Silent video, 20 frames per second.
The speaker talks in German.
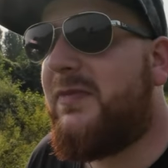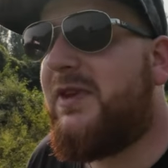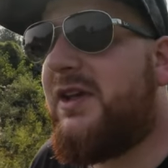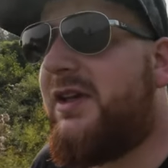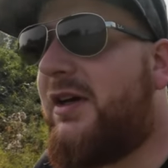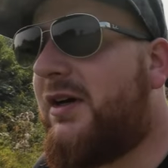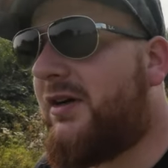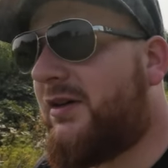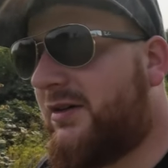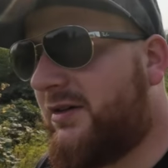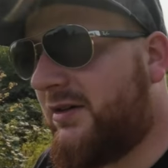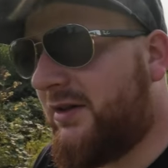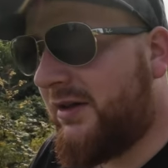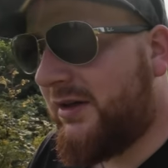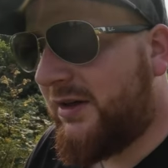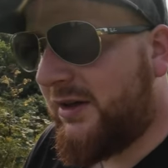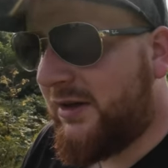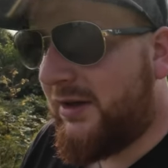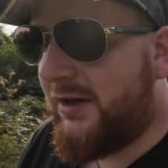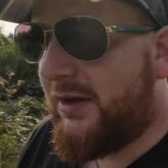Ja,
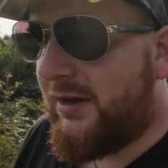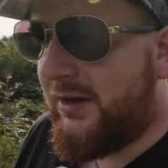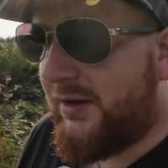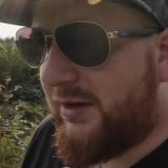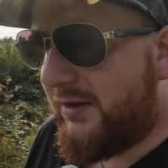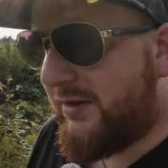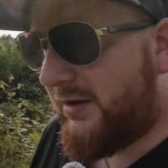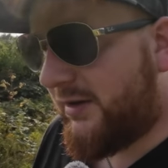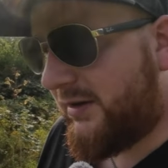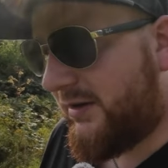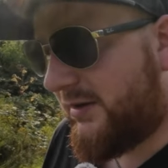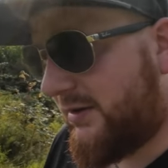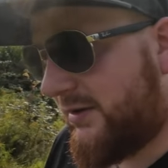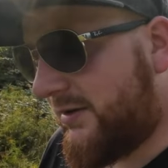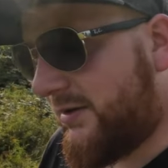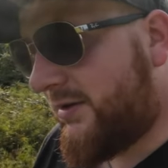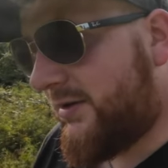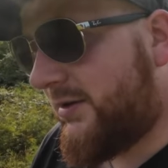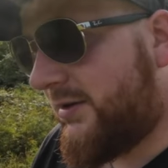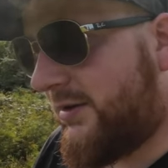dann
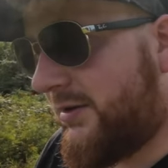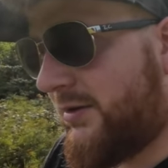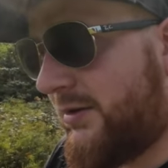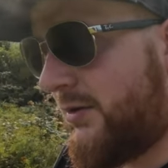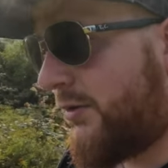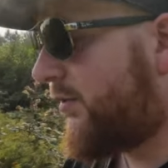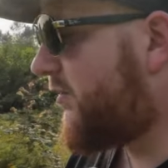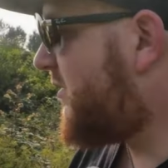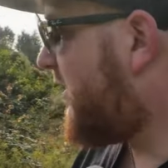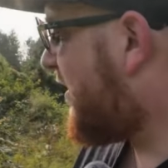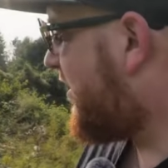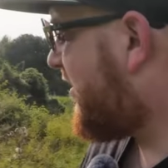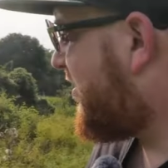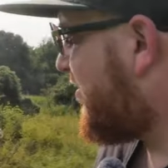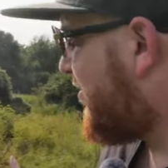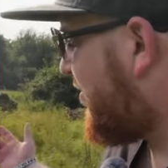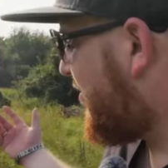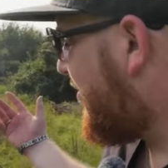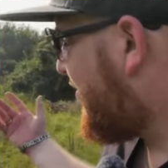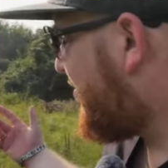äh, und da hier
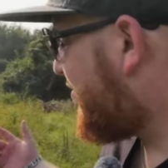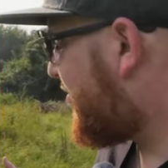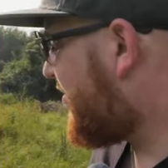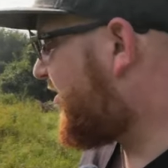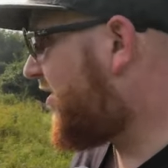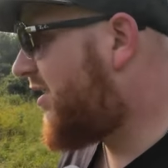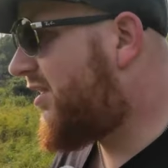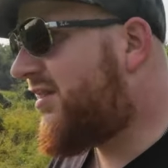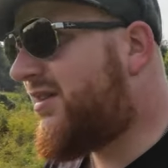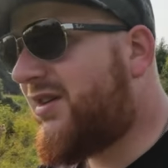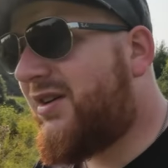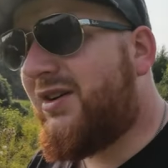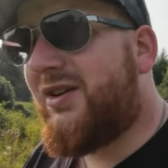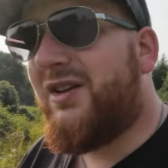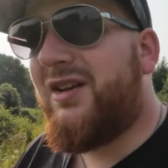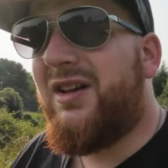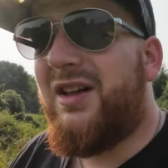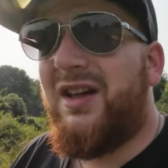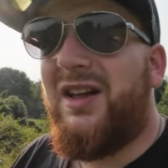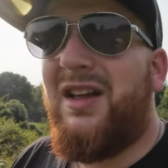die Sonne so knallt,
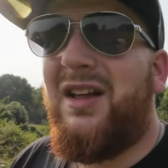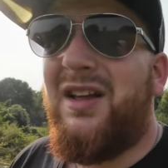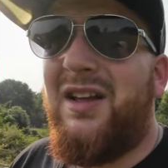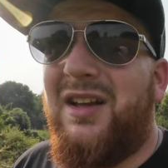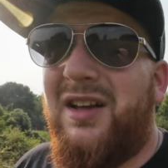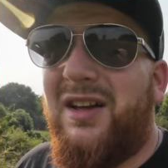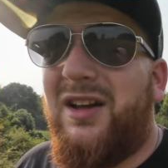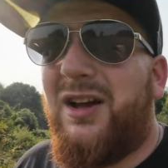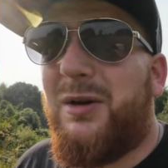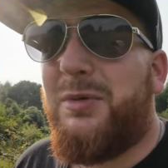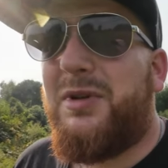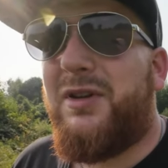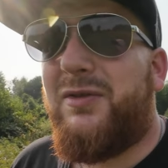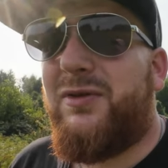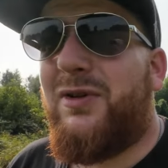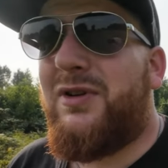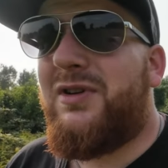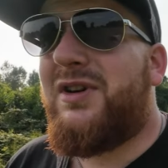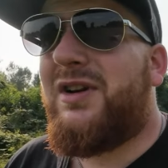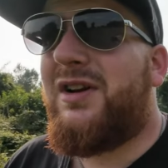habe ich da
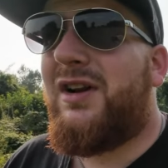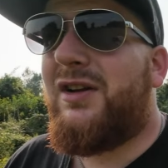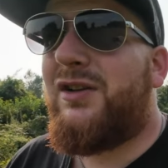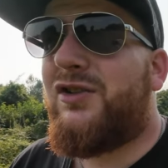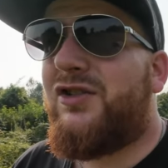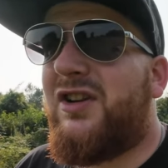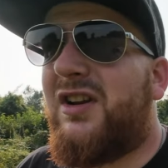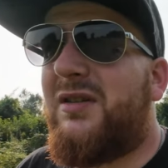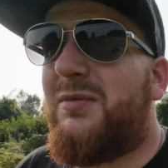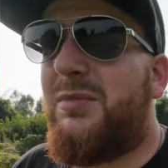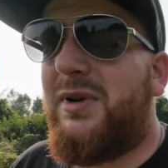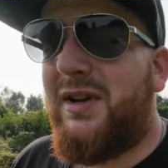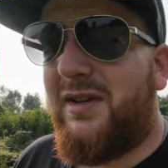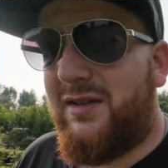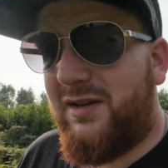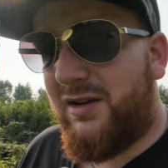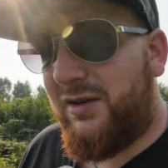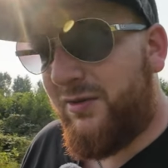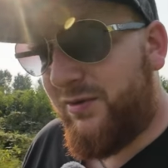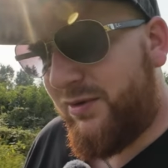vorne ein kleines
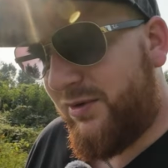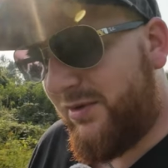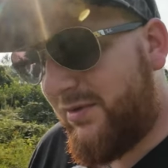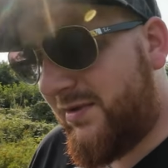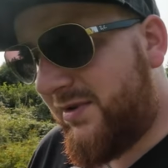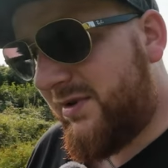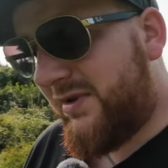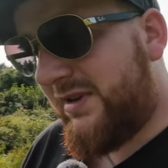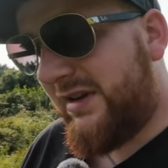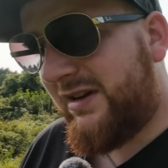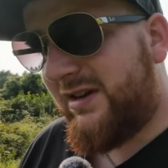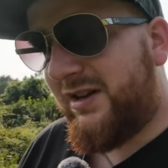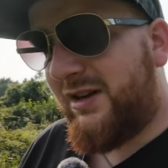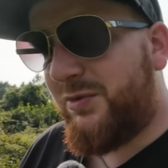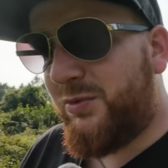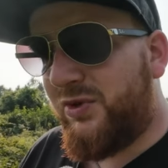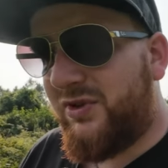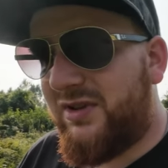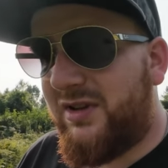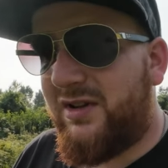Schattenplätzchen gefunden, denn
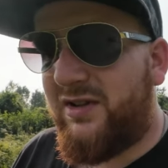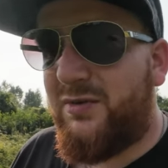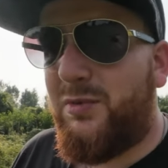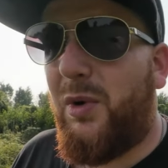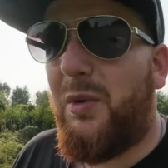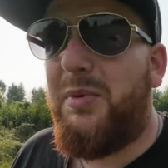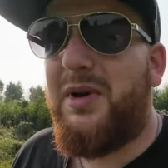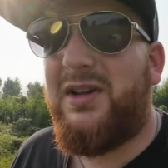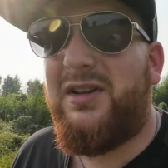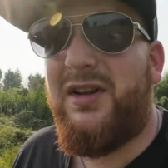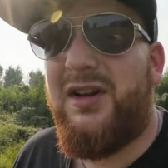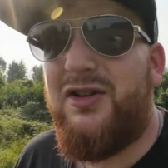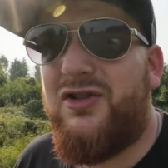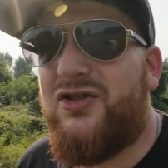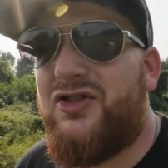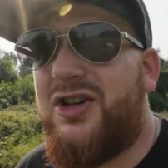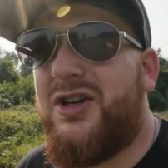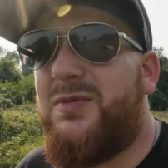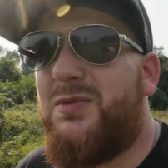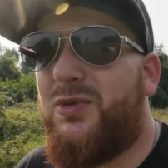ich musste das Moped hier
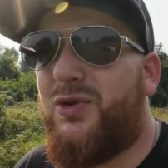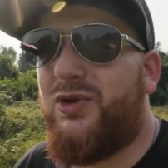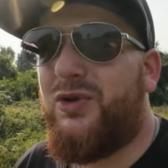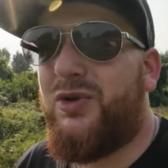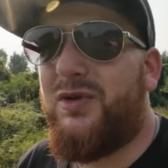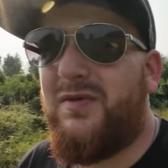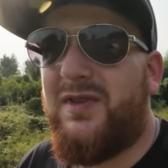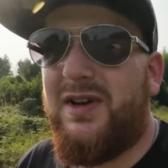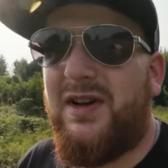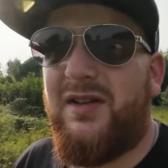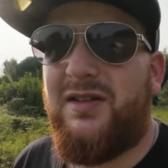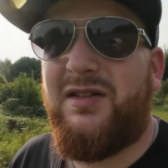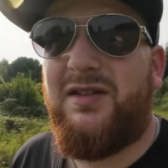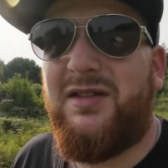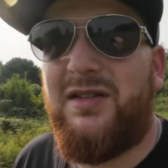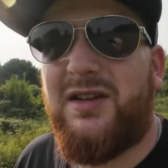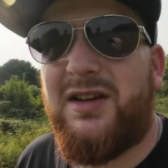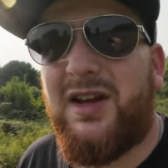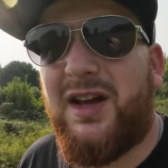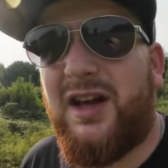hinschieben und irgendwie lässt
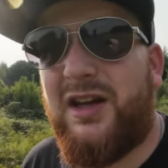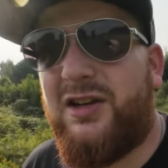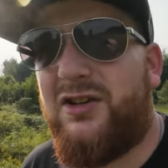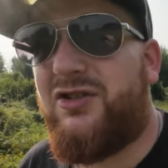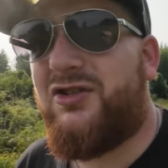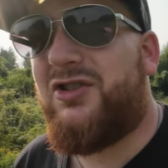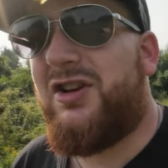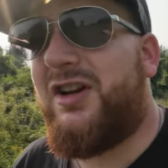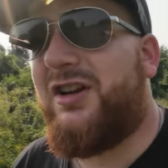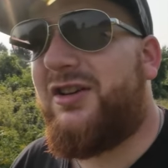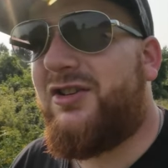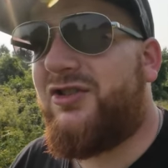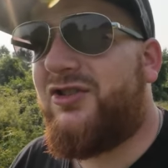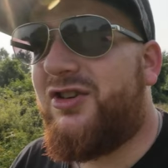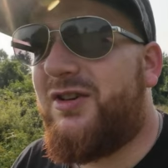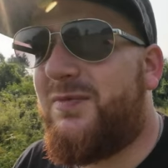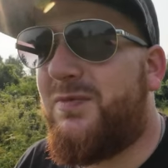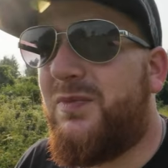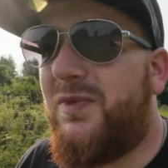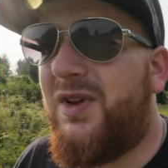es sich recht schlecht
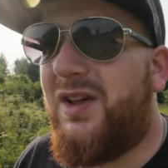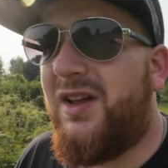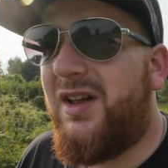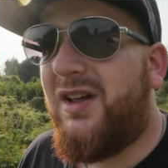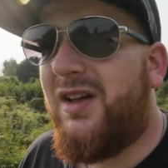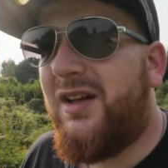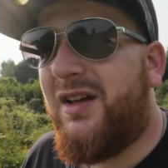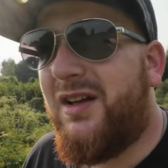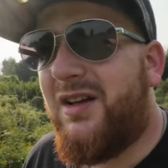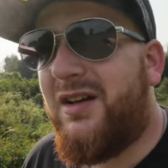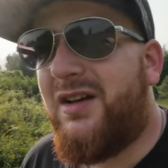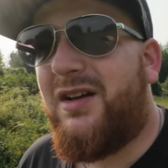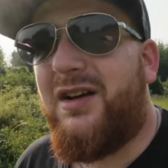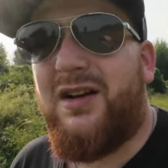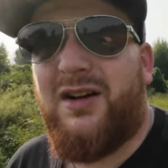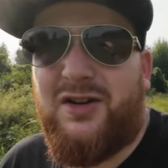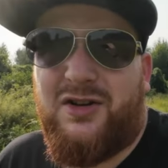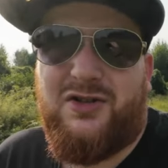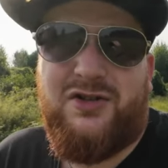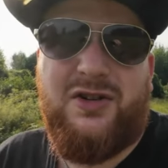schieben.
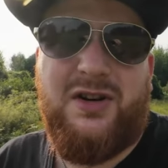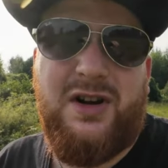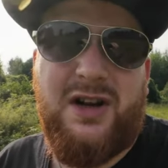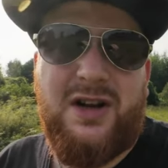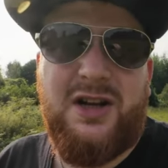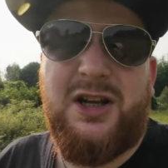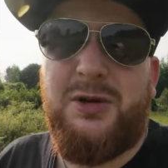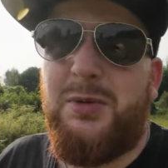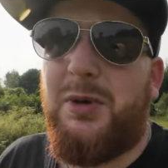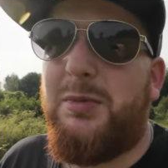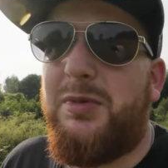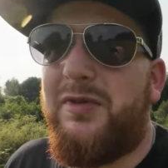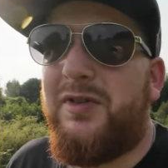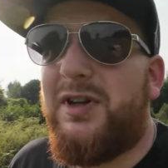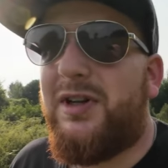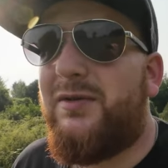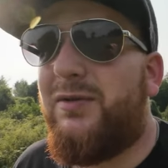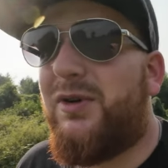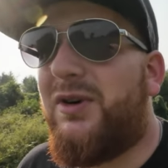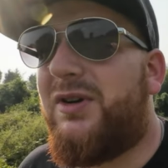Ja, schon lange nicht mehr
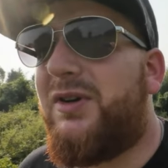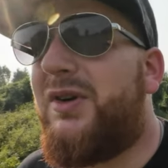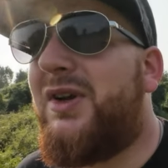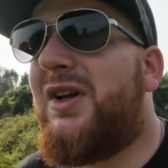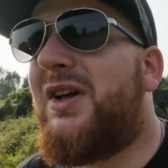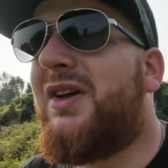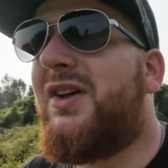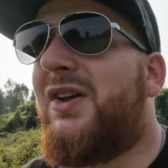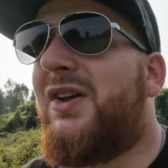bewegt worden.